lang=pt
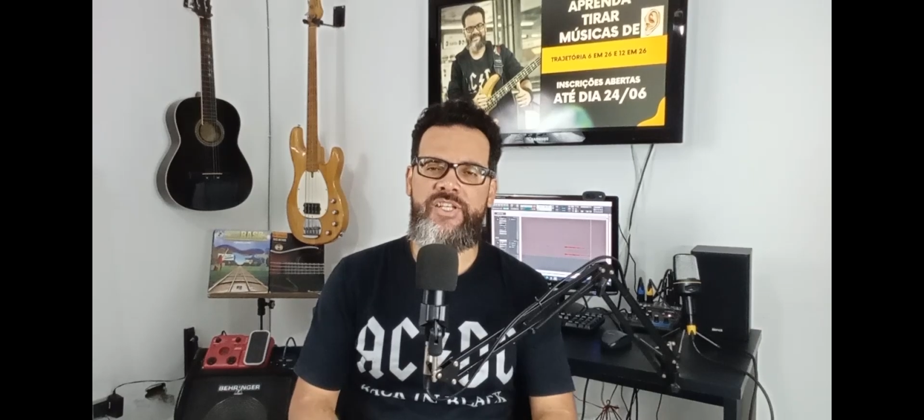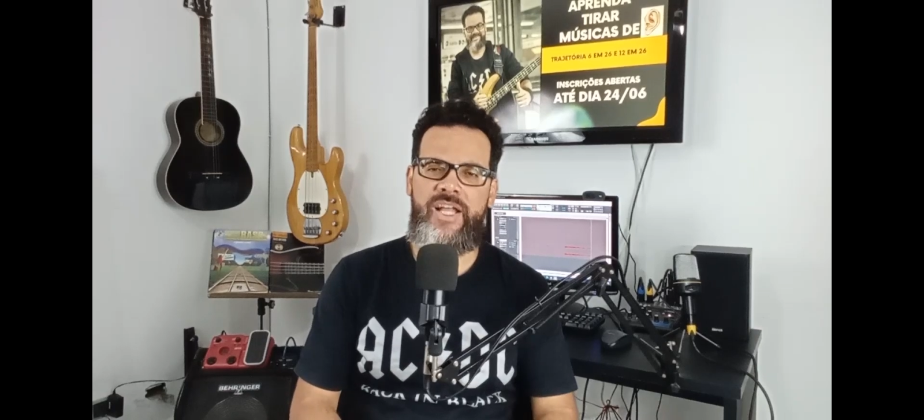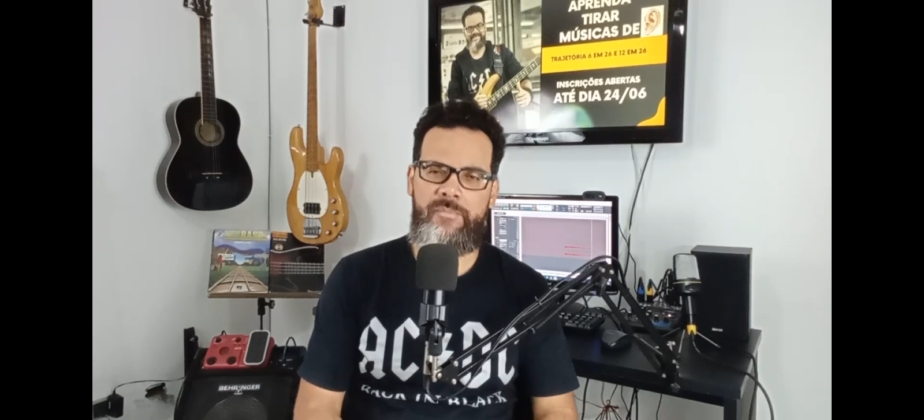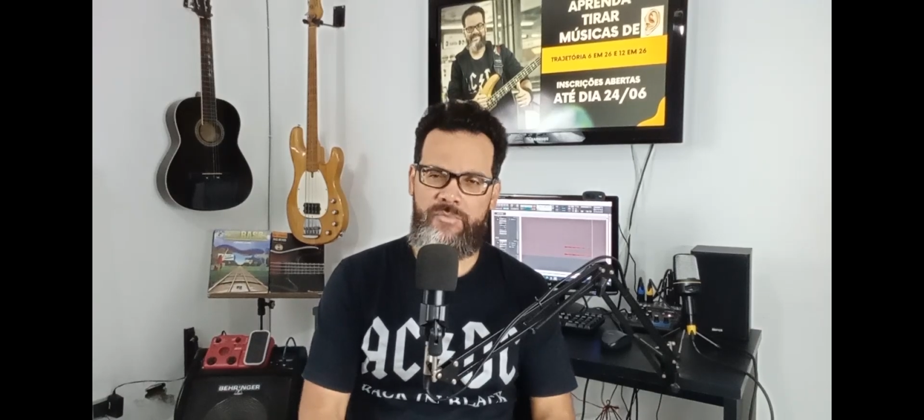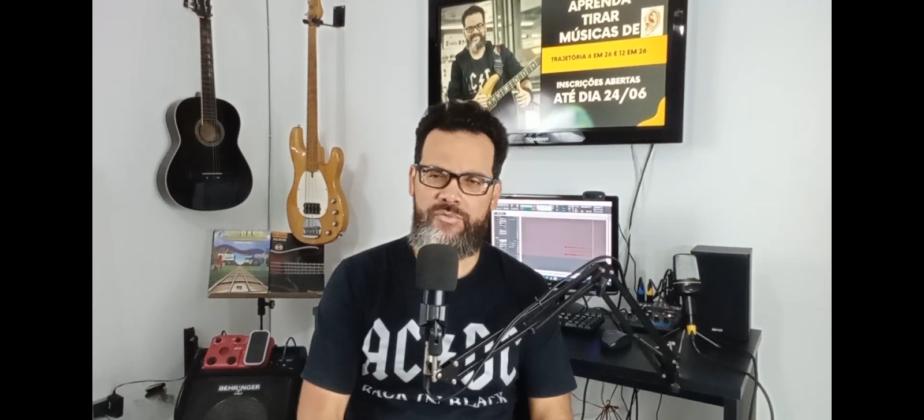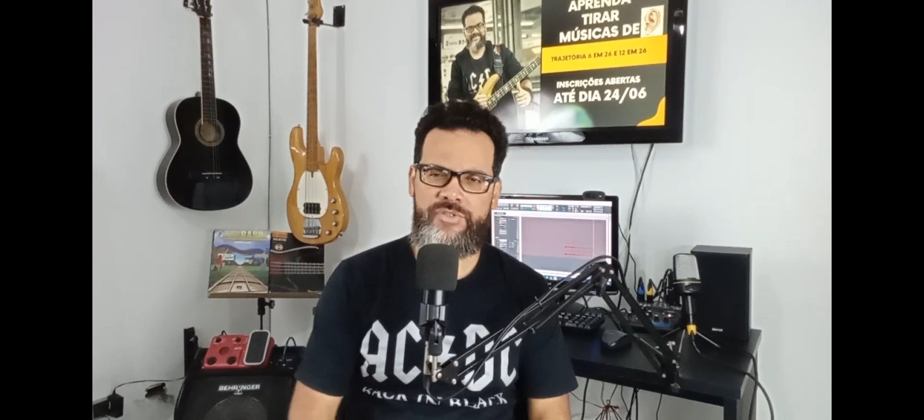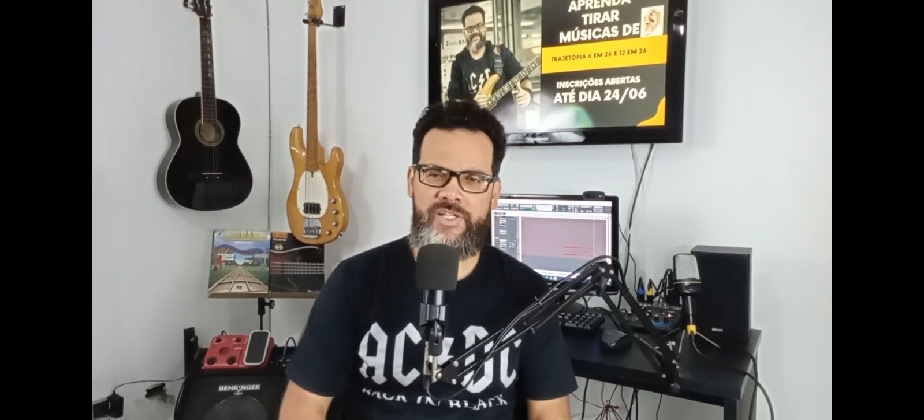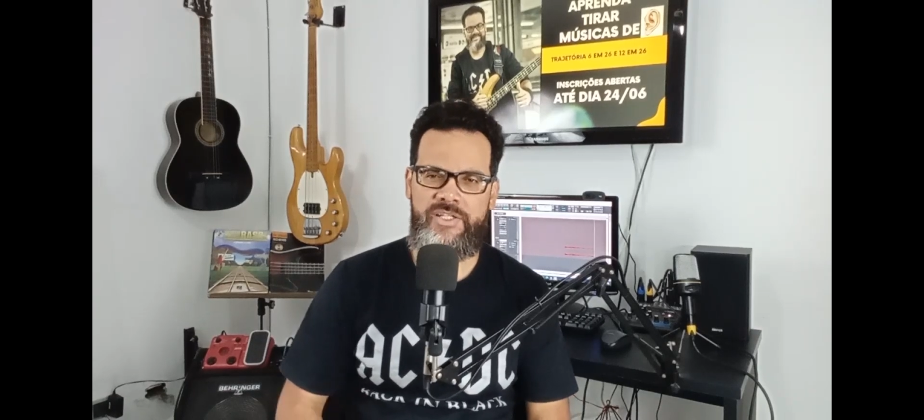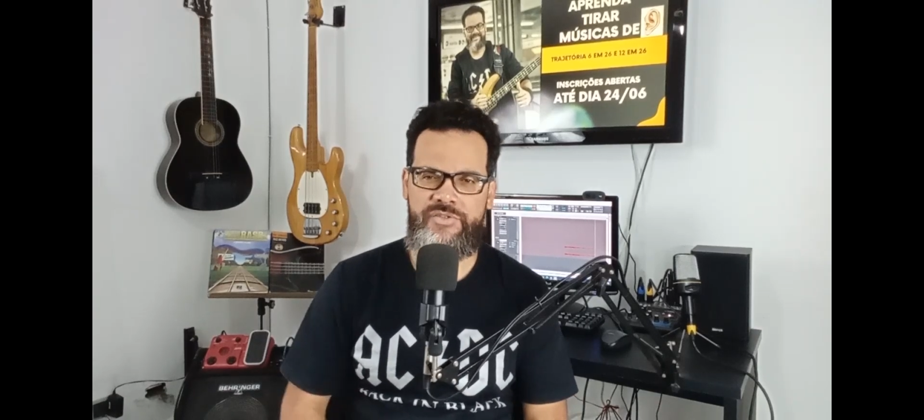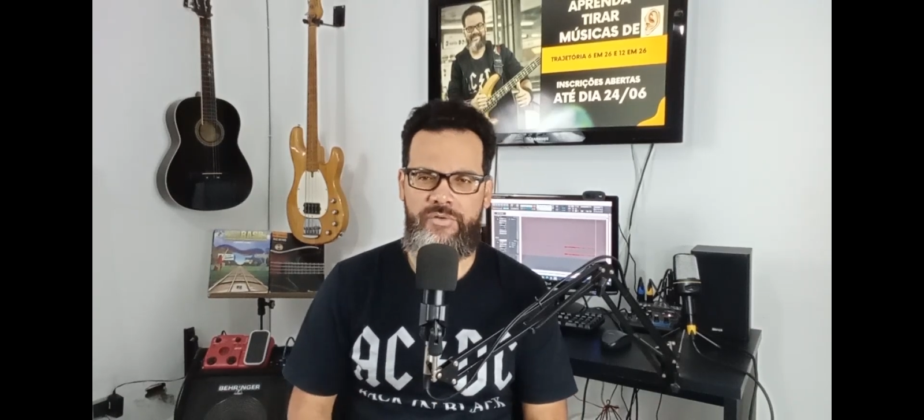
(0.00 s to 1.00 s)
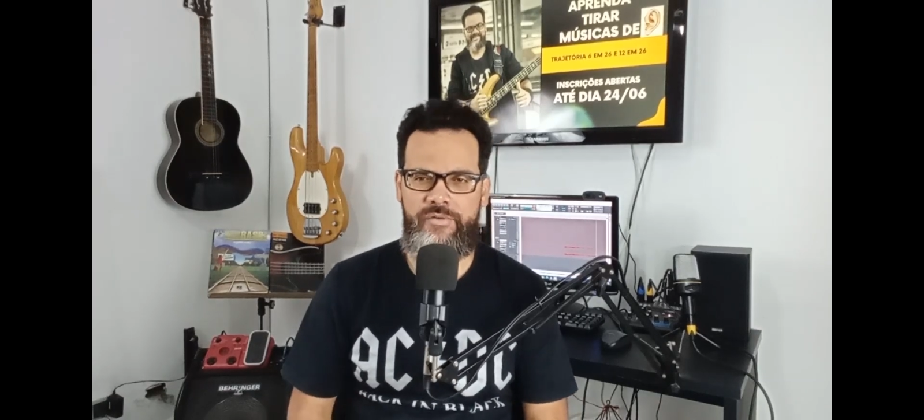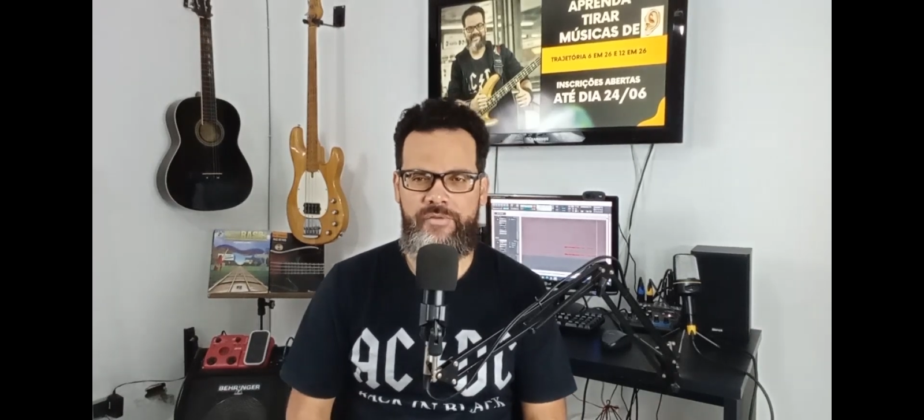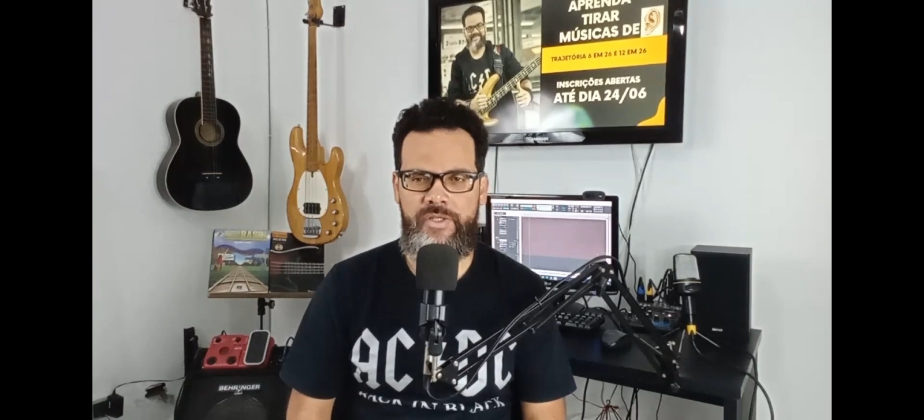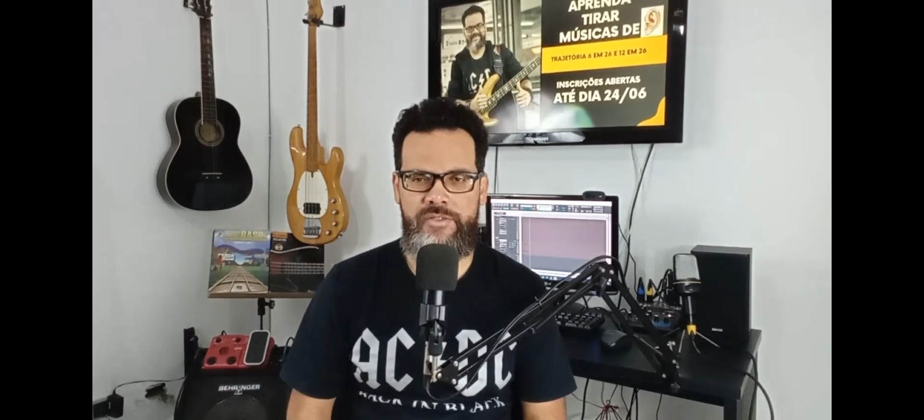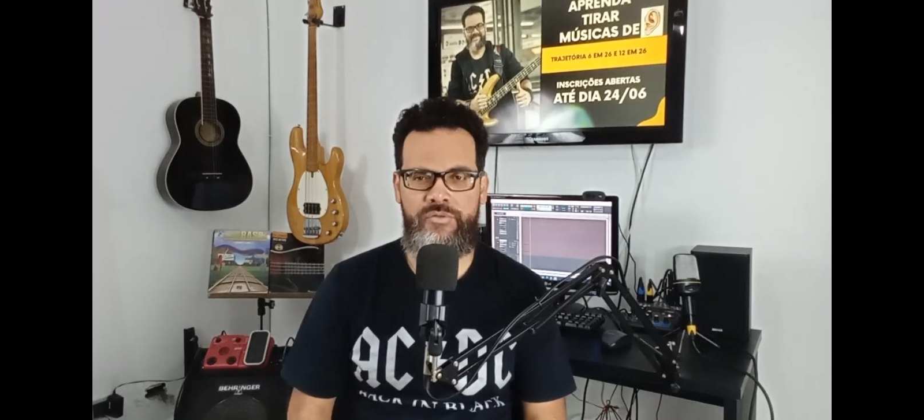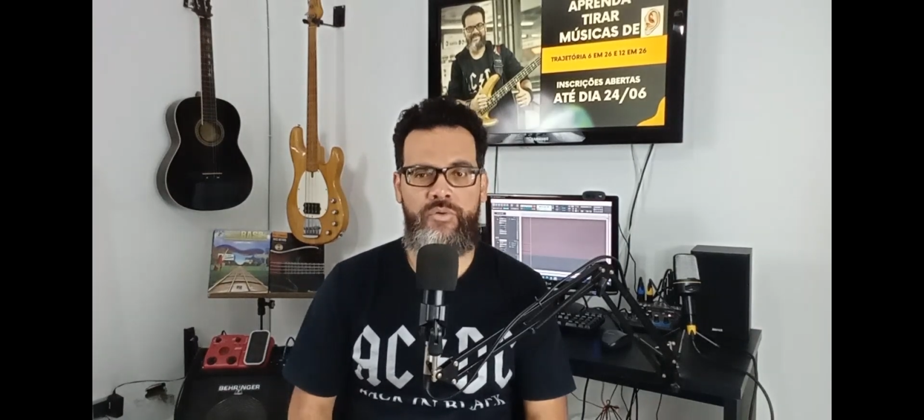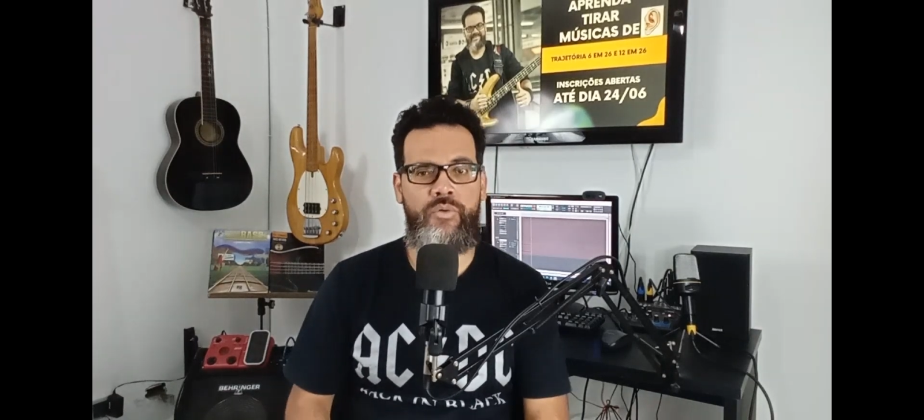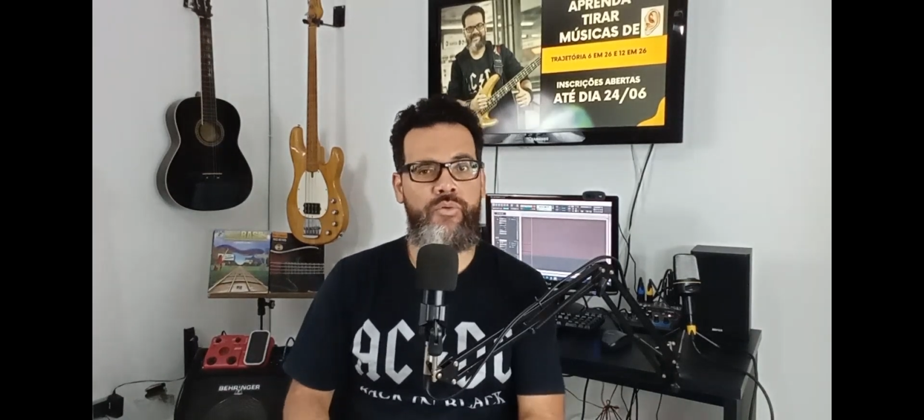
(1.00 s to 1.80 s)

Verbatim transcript: a tirar músicas de ouvido